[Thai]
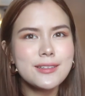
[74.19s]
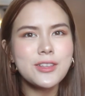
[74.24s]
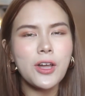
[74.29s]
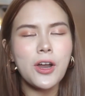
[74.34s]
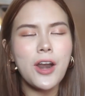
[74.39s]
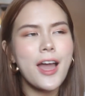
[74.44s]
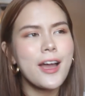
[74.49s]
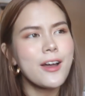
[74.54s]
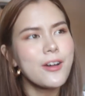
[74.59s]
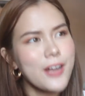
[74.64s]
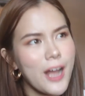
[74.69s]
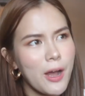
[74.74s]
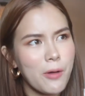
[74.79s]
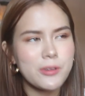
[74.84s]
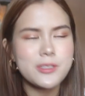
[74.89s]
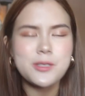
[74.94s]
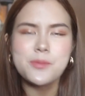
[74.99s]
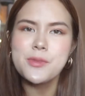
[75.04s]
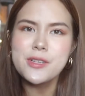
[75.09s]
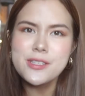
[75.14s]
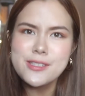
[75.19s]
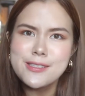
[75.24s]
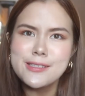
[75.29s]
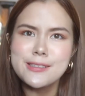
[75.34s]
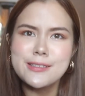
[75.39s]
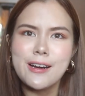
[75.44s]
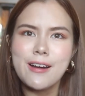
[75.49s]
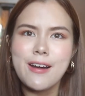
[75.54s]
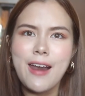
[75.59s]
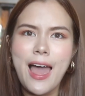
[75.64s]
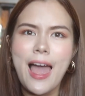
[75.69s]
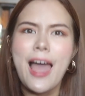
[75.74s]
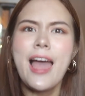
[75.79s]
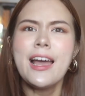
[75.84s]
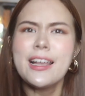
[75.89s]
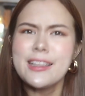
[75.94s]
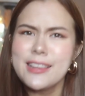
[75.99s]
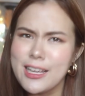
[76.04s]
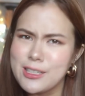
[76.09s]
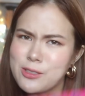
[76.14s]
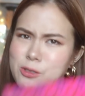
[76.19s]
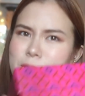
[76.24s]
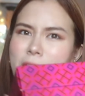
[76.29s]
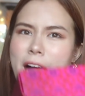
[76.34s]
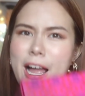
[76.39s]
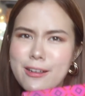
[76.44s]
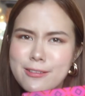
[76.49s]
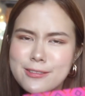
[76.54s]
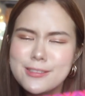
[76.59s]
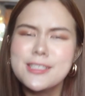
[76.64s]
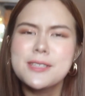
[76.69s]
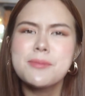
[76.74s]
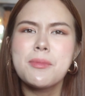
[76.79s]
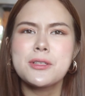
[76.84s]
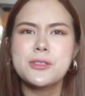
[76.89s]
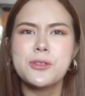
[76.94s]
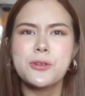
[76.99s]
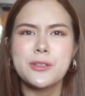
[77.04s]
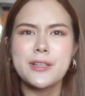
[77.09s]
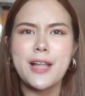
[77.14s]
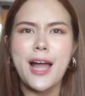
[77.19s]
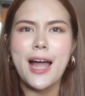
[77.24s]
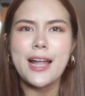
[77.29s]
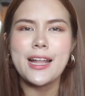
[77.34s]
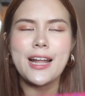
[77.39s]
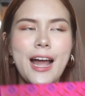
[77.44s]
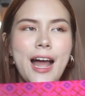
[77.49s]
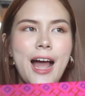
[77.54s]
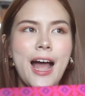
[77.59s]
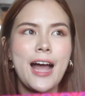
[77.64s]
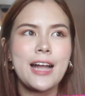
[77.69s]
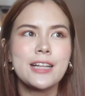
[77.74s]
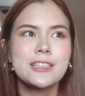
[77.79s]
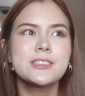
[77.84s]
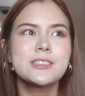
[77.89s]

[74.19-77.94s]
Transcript: ตอนแรกก็กะว่าจะไม่ซื้อแล้วแหละแต่สุดท้ายก็ซื้อมาจนได้นะคะ